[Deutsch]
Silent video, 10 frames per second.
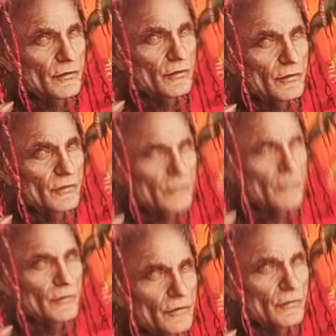
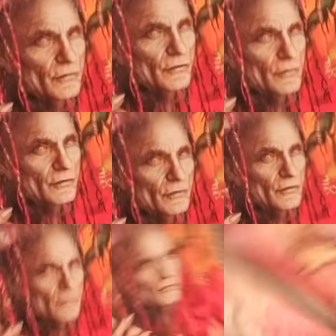brauchtest du, um
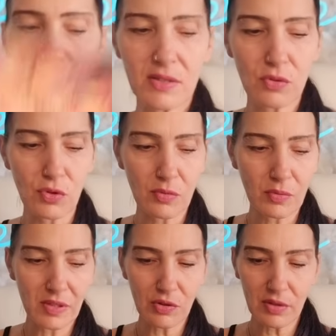hier rauszukommen, um
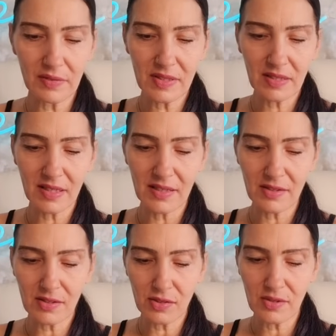die Teufelskreise
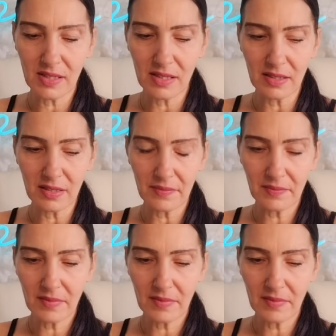zu sehen, ja?